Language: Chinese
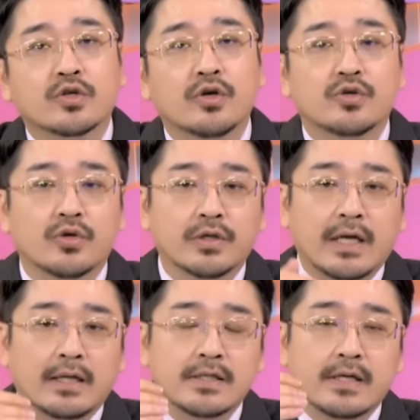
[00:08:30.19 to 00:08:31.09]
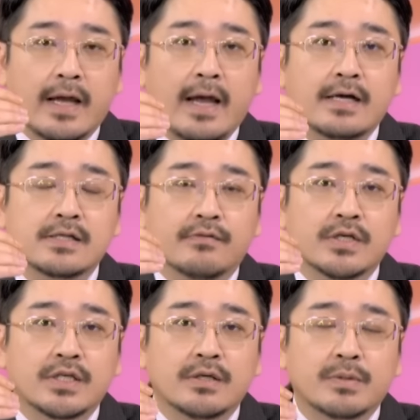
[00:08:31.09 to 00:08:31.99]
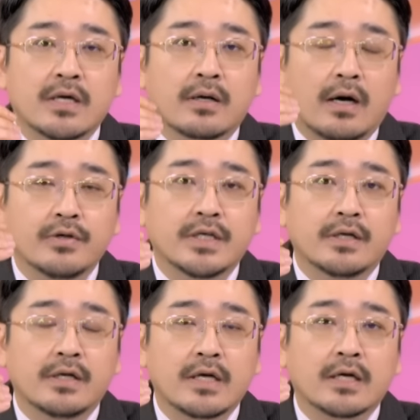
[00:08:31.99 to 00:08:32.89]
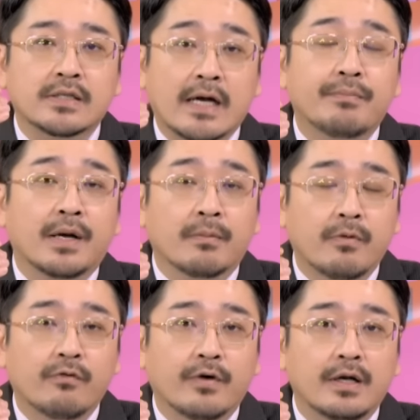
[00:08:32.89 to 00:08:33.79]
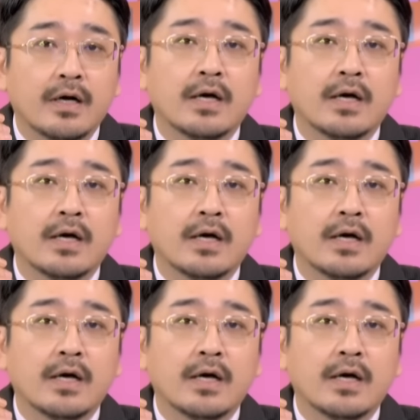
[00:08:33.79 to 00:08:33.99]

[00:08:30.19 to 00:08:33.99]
就是说它的 AI 伺服器比较高阶的那个窄板的部分，